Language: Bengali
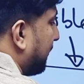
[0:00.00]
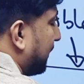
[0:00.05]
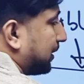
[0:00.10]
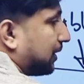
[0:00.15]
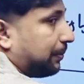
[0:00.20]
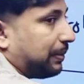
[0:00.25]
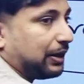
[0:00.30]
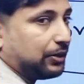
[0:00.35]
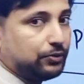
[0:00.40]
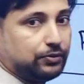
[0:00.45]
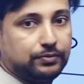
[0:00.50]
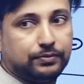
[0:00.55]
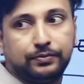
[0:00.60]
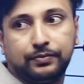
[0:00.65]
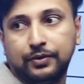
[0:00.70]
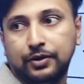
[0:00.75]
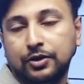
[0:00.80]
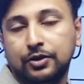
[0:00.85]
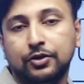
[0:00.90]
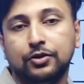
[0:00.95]
পেতে পারো
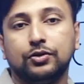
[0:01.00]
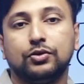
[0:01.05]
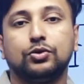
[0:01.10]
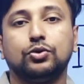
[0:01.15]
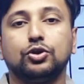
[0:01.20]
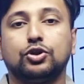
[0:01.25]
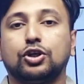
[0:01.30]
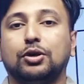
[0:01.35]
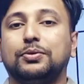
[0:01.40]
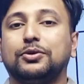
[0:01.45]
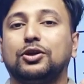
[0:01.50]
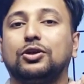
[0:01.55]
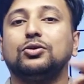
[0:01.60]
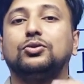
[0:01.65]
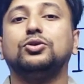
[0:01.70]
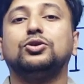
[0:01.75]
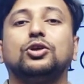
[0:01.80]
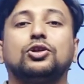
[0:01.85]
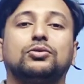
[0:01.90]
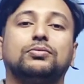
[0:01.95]
দুইশোর ভিতর
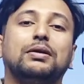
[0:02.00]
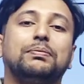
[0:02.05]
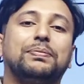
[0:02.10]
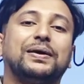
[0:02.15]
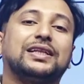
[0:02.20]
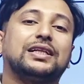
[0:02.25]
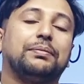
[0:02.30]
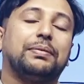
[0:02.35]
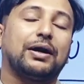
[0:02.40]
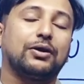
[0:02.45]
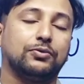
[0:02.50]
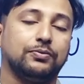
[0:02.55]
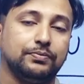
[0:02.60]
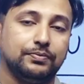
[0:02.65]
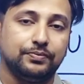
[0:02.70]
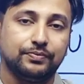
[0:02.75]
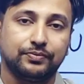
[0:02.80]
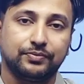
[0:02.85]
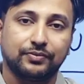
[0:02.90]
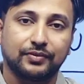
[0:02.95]
দুইশো তুমি পেতে পারো
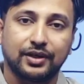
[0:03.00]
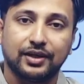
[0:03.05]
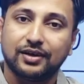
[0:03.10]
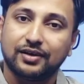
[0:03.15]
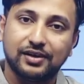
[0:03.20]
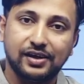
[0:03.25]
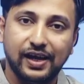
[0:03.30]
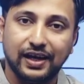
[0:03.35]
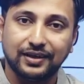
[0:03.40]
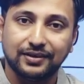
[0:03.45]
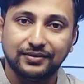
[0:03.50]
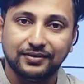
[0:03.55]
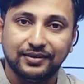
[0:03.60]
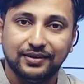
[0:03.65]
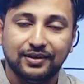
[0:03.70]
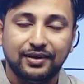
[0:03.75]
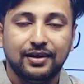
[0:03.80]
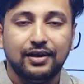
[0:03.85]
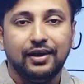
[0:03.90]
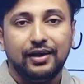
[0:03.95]
ক্লিয়ার
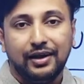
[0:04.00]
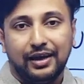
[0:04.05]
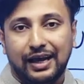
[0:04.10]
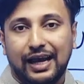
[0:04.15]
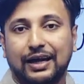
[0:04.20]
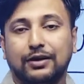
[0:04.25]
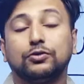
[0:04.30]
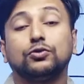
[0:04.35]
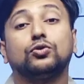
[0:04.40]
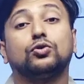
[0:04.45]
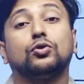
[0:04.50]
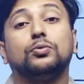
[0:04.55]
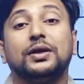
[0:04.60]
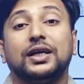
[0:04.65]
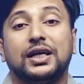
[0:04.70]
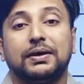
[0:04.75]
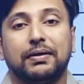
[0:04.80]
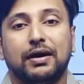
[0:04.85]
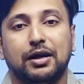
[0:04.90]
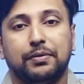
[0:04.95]
এখন তুমি
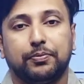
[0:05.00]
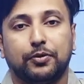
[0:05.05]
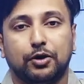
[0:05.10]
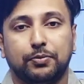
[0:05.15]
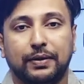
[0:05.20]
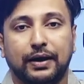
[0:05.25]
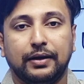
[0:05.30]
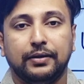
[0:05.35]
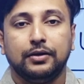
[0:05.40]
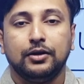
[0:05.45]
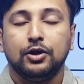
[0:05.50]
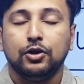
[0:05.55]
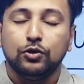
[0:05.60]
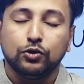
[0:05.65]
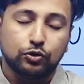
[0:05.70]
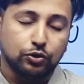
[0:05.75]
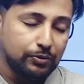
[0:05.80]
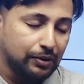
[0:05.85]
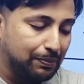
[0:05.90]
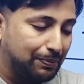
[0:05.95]
কিভাবে পড়বা
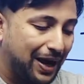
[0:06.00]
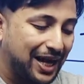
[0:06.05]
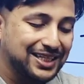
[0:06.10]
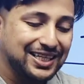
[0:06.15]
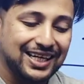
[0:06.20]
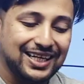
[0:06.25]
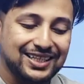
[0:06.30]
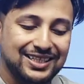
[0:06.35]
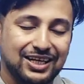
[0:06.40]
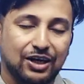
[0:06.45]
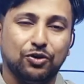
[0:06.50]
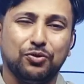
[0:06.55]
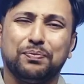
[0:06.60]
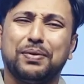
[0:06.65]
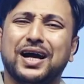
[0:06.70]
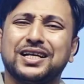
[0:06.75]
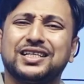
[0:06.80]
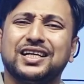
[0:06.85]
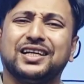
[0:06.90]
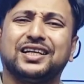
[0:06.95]
তুমি বাজারে যাও
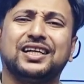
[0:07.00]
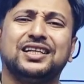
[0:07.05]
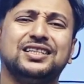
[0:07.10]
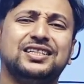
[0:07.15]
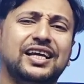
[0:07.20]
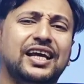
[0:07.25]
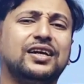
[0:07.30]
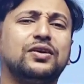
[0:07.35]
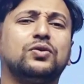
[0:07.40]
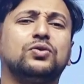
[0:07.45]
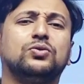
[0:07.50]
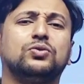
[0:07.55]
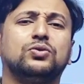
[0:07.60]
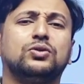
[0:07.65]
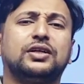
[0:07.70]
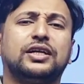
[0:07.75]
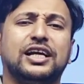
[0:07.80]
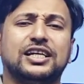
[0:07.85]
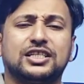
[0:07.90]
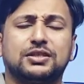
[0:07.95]
বাজারে গিয়ে যে কোনো
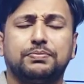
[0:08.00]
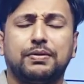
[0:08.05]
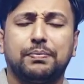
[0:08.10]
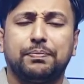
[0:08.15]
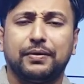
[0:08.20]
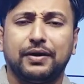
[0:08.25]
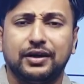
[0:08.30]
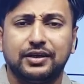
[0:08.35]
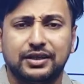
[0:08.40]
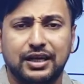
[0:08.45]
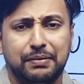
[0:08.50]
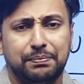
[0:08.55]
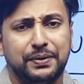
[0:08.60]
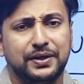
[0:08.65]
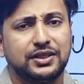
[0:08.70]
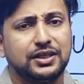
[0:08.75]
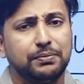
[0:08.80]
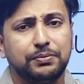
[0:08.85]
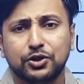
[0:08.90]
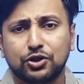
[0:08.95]
টেস্ট পেপার
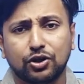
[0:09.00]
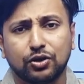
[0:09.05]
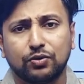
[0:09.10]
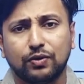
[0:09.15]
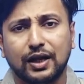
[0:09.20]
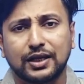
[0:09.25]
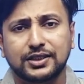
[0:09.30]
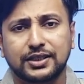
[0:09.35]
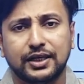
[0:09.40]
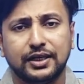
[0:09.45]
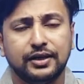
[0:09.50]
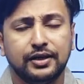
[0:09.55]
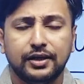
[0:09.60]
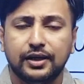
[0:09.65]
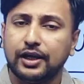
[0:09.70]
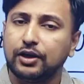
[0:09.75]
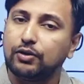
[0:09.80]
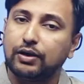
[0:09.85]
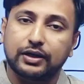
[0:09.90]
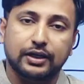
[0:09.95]
টাইপের যে বিষয়গুলো আছে
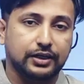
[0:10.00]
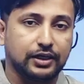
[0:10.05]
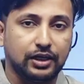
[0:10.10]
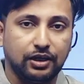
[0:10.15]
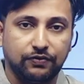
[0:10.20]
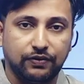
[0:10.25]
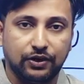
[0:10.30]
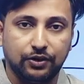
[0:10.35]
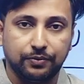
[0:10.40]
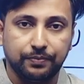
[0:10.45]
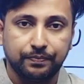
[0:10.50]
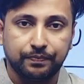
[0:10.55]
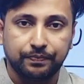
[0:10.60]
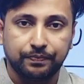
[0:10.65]
এগুলো একটা কিনে ফেলো